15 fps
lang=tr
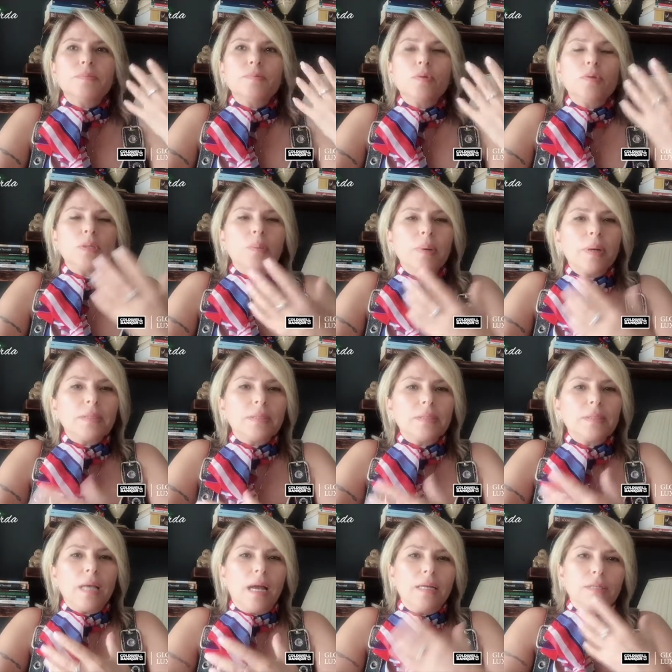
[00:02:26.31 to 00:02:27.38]
göze bat,
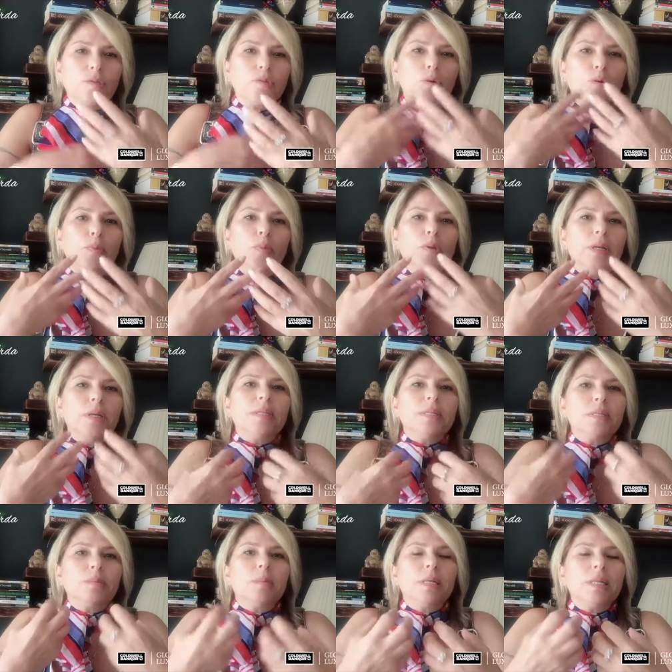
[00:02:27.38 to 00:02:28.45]
yani çok böyle
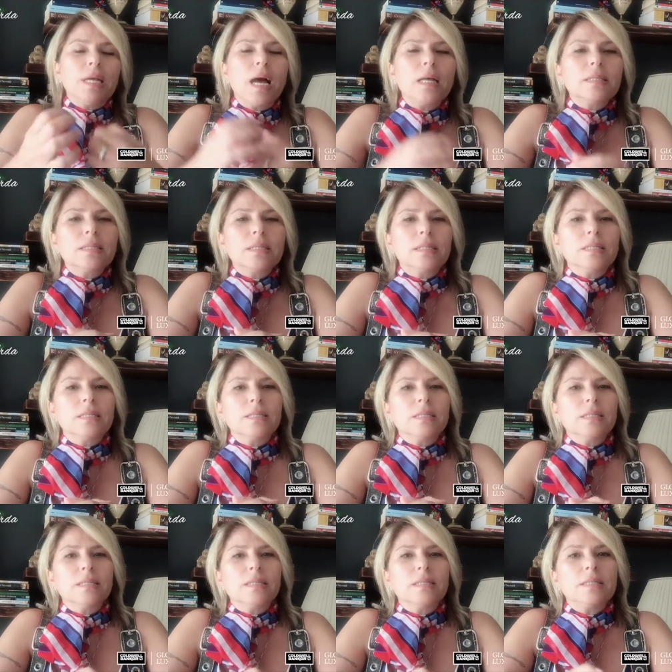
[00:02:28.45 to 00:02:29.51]
tırmalayan e,
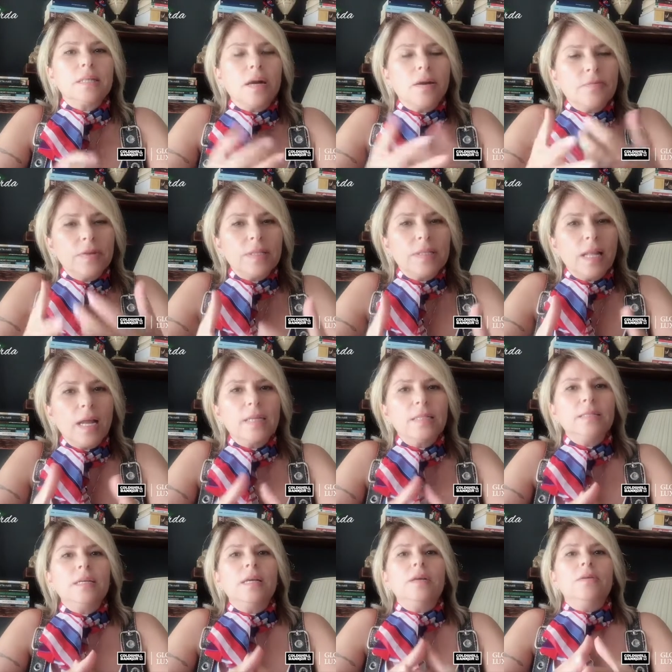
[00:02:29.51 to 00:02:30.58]
kıyafetler
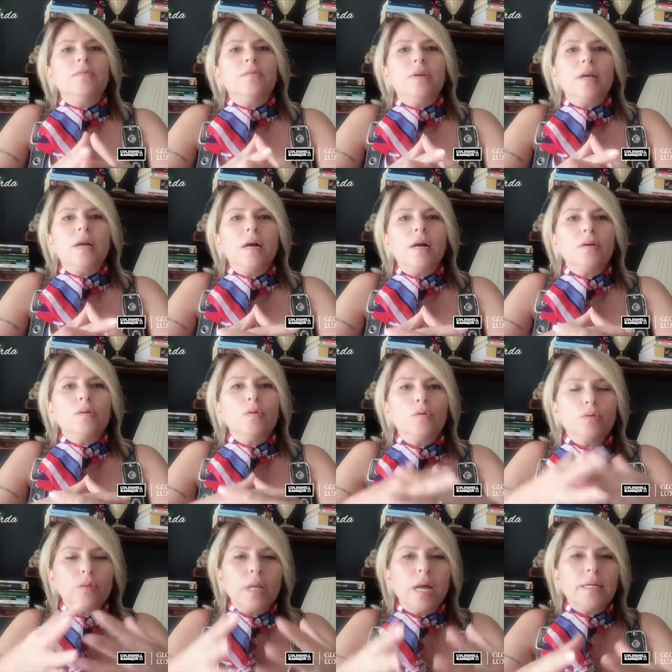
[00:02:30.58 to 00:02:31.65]
veya
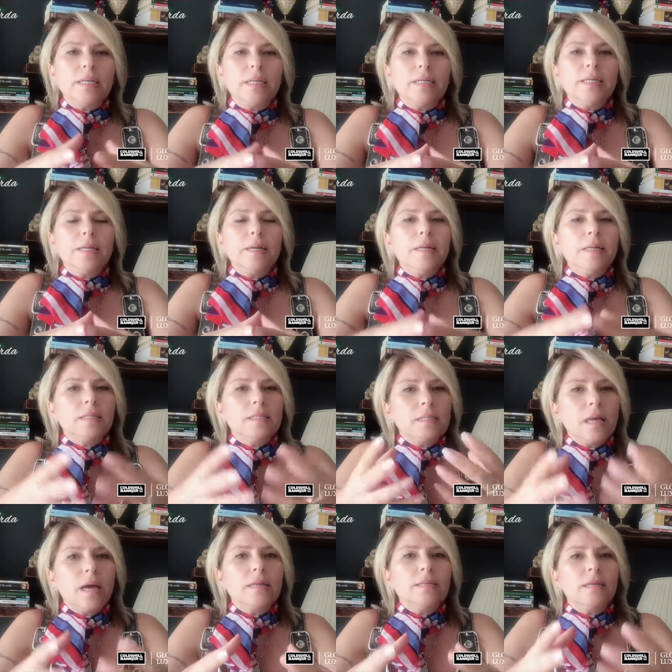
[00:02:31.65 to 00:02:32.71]
kokular yerine hani
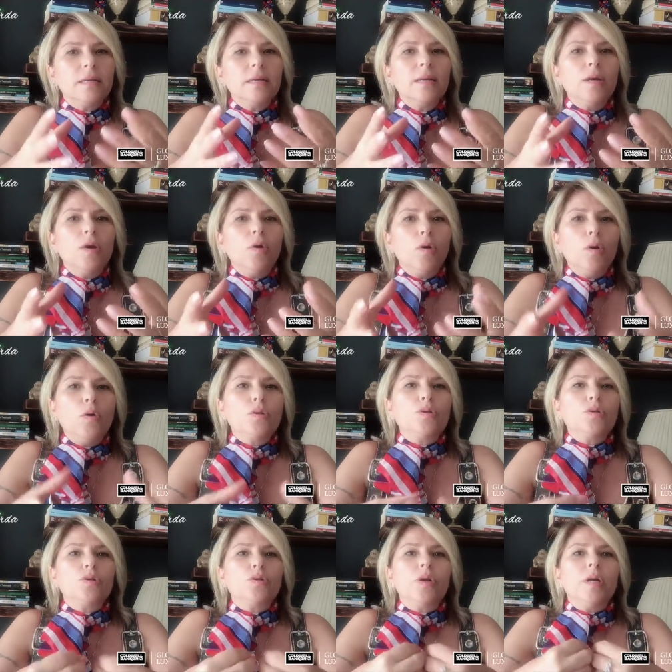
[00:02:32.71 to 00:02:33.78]
sade,
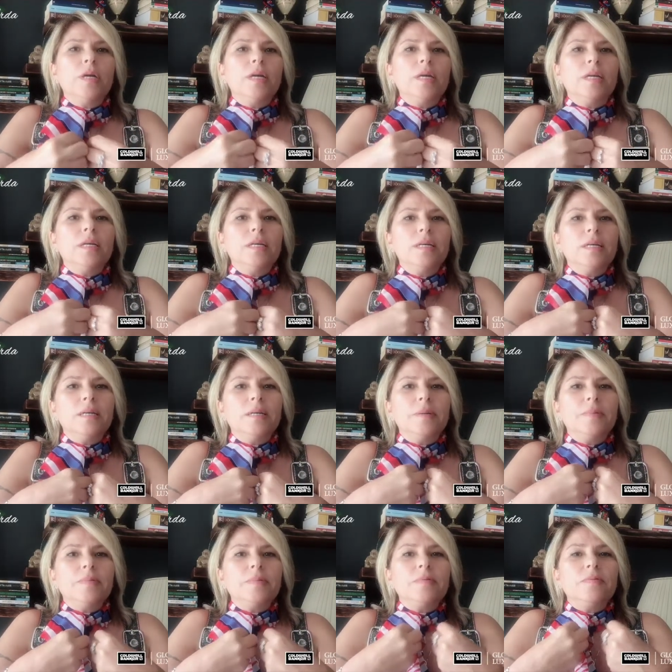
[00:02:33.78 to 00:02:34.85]
hoş, e,
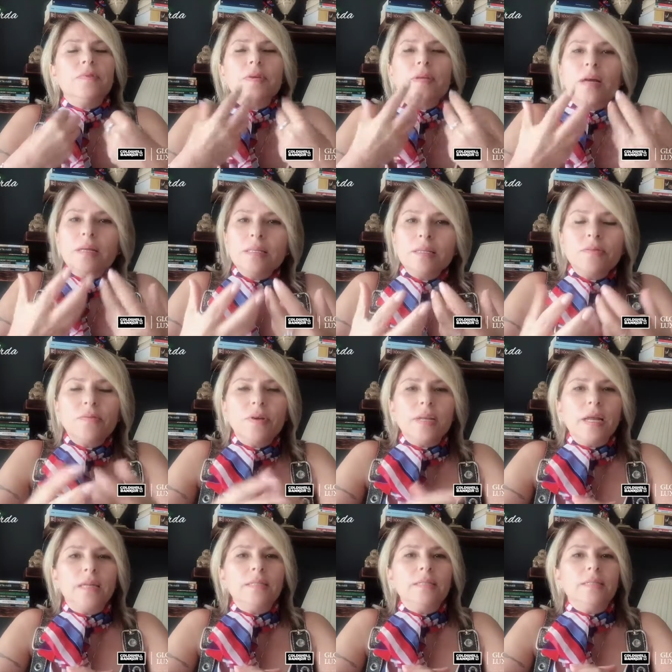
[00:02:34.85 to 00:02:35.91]
ferahlık
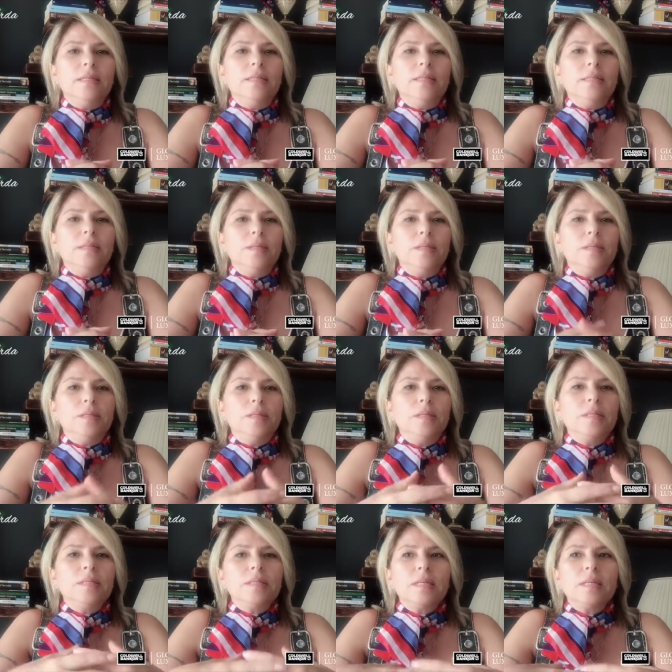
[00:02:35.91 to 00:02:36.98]
veren,
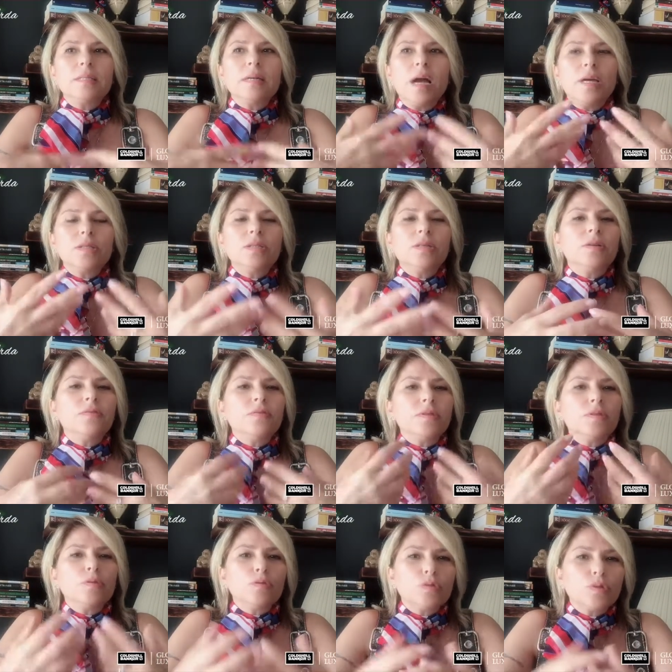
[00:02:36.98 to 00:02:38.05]
insanın karşı tarafın
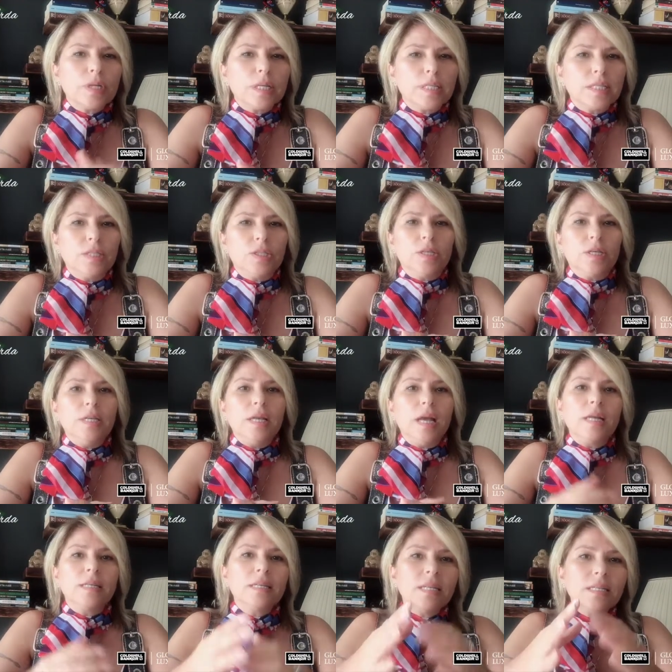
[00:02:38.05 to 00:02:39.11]
hoşuna gideceği,
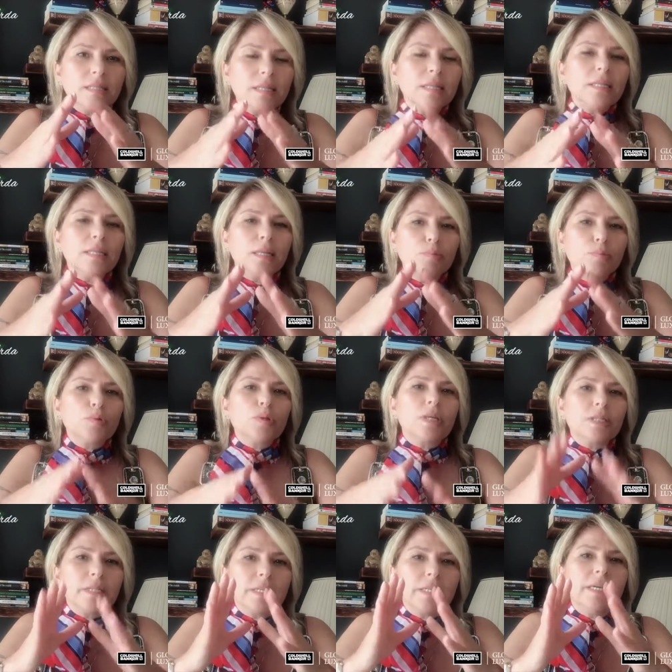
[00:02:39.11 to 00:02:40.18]
yani kesinlikle bunun
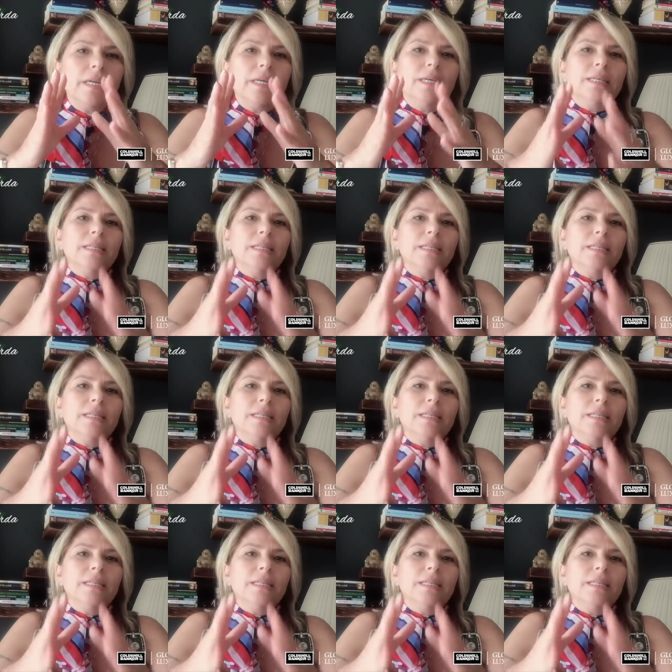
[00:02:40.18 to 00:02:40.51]
adı